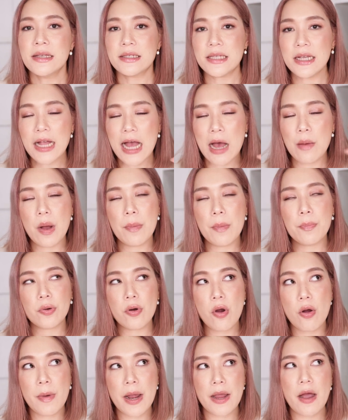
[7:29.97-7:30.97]
ซึ่งคำว่า
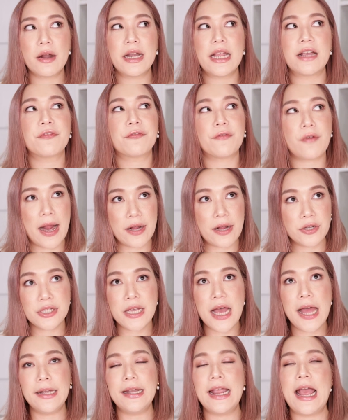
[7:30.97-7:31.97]
probiotic
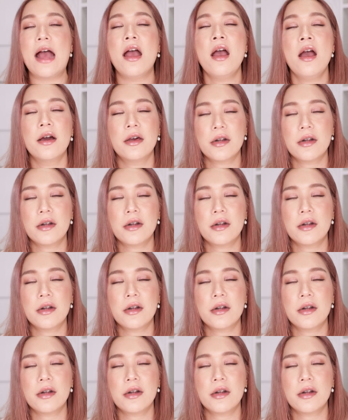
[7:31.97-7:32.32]
fraction เนี่ย